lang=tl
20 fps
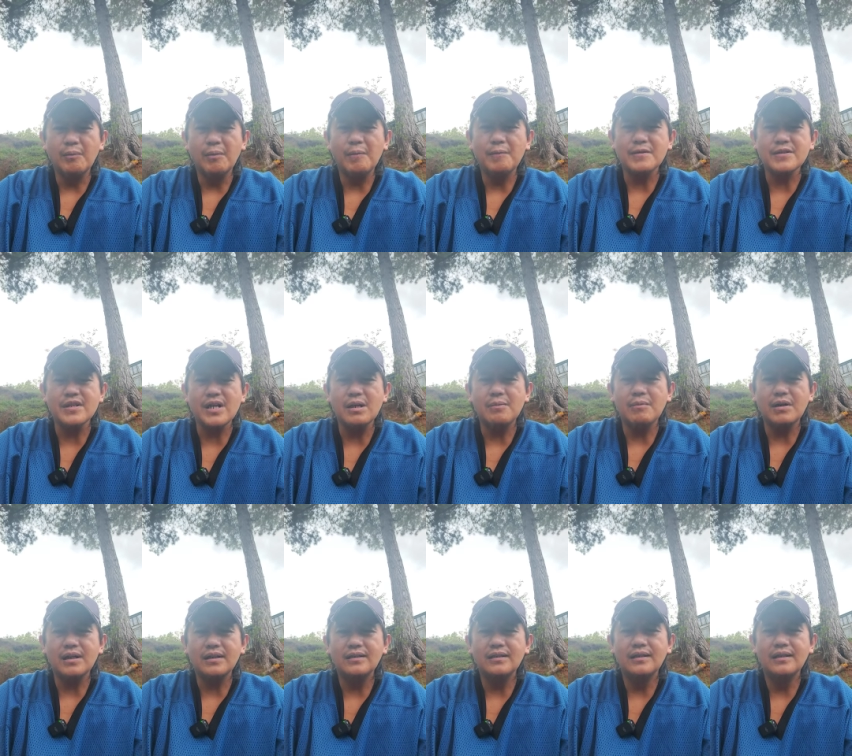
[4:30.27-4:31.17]

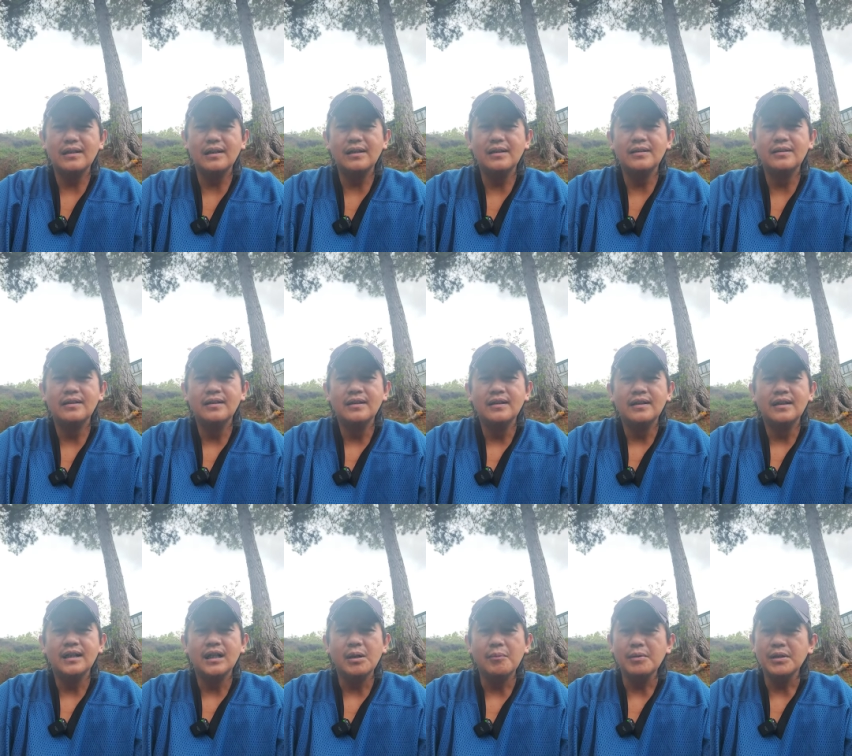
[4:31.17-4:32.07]
mapasamak
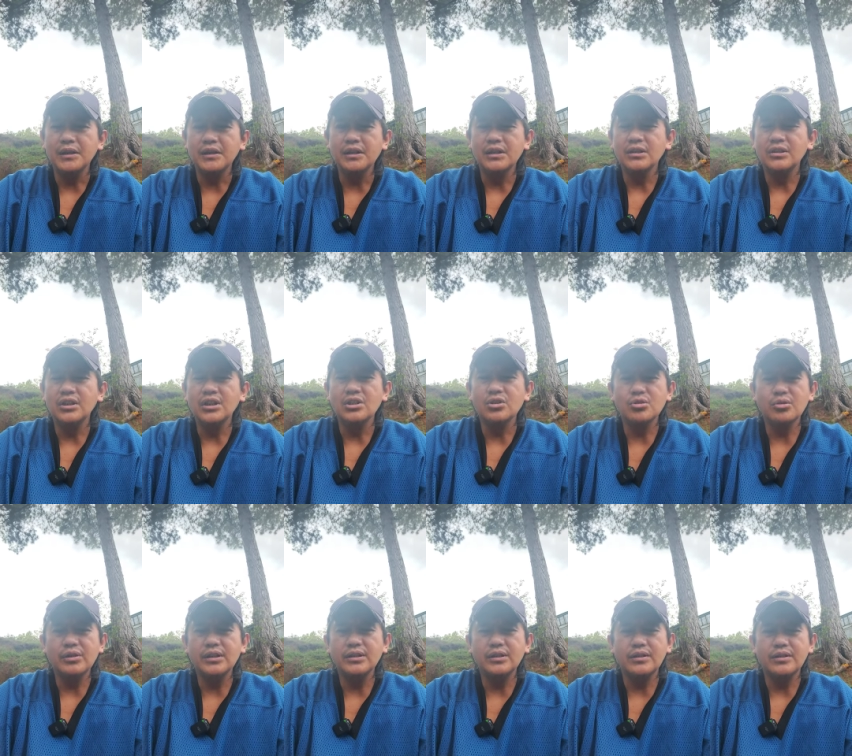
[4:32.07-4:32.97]
nga may ni
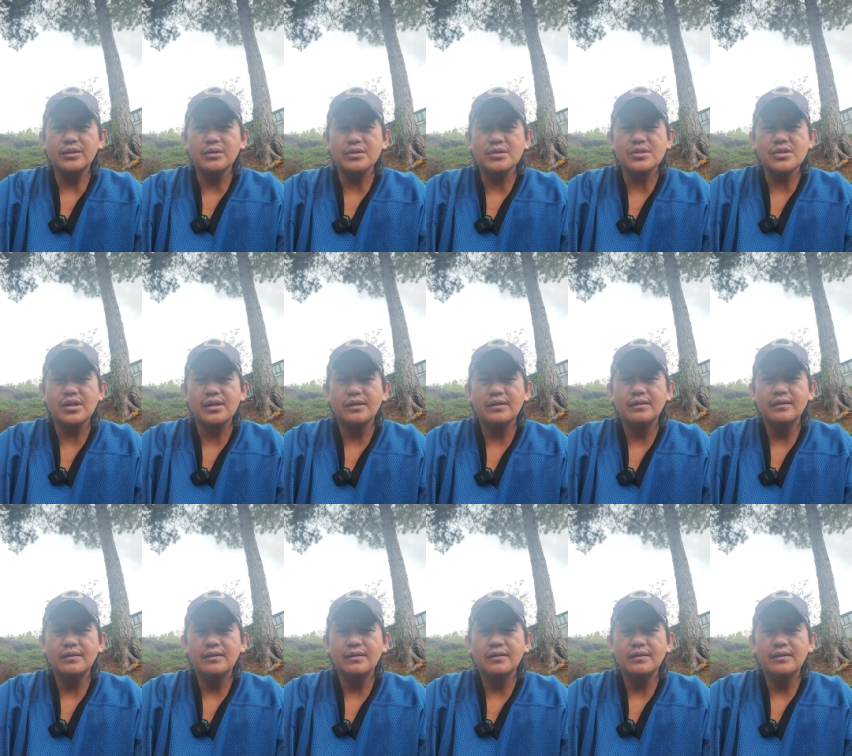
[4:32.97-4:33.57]
iti Diyos.